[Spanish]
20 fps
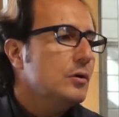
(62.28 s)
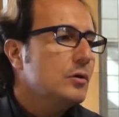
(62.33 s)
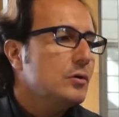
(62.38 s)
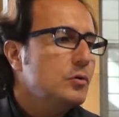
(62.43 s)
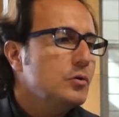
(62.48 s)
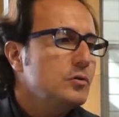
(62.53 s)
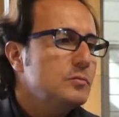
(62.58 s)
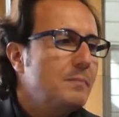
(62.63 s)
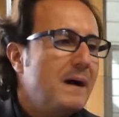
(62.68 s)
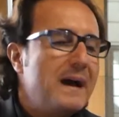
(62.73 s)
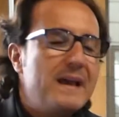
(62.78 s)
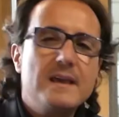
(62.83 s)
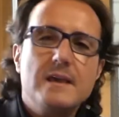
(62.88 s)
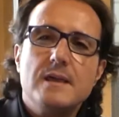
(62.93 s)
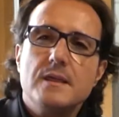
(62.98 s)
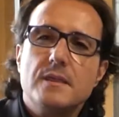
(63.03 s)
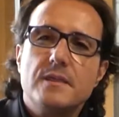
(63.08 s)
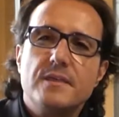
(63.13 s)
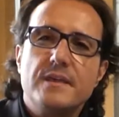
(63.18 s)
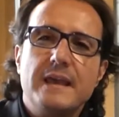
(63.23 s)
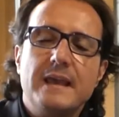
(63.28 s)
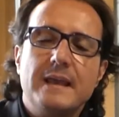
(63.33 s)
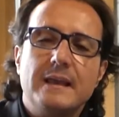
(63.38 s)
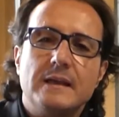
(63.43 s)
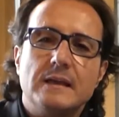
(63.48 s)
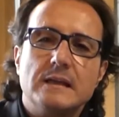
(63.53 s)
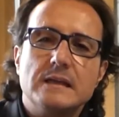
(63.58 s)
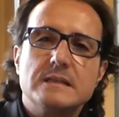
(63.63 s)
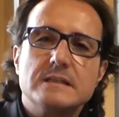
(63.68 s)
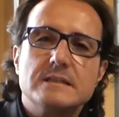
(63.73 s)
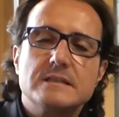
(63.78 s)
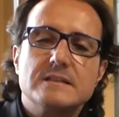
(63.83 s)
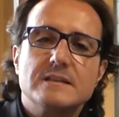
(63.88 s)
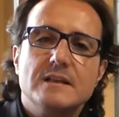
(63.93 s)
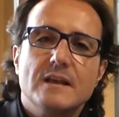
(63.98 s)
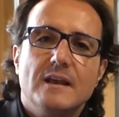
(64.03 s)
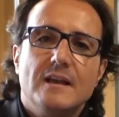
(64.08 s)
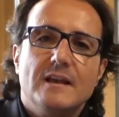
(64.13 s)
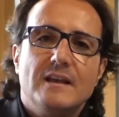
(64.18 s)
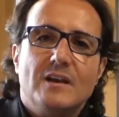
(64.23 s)
Goodbye Things.
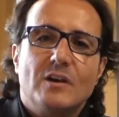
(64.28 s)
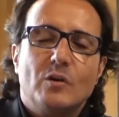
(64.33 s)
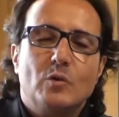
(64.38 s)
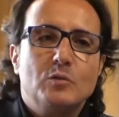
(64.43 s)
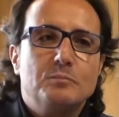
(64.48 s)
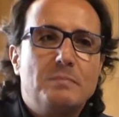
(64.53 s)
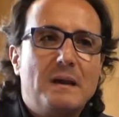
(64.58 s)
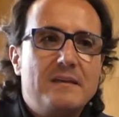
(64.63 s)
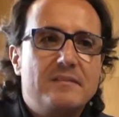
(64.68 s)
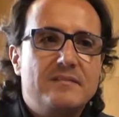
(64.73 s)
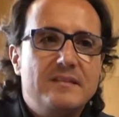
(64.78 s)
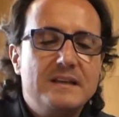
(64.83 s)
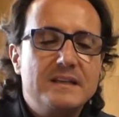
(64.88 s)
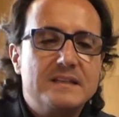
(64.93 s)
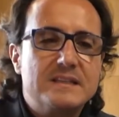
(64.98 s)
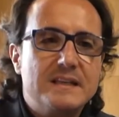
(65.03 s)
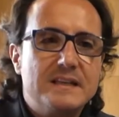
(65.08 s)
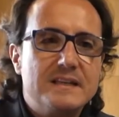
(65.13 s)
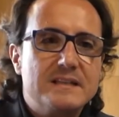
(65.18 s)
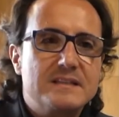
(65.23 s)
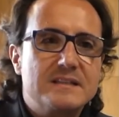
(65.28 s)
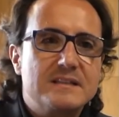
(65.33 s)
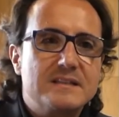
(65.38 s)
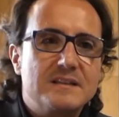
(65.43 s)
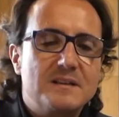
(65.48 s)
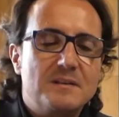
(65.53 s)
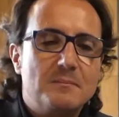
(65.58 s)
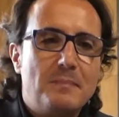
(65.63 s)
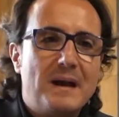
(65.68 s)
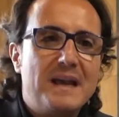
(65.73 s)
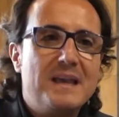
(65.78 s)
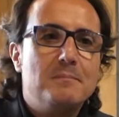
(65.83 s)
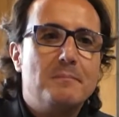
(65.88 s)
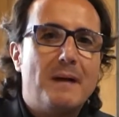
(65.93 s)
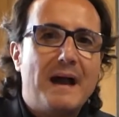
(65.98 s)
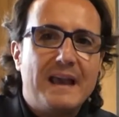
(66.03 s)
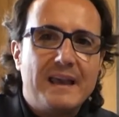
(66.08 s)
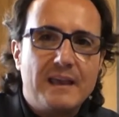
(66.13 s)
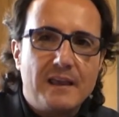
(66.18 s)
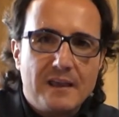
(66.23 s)
Goodbye Things es bye
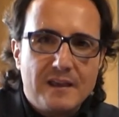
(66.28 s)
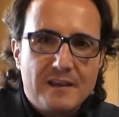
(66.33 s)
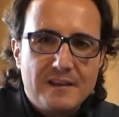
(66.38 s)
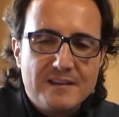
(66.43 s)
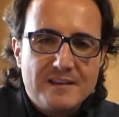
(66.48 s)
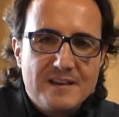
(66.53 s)
bye,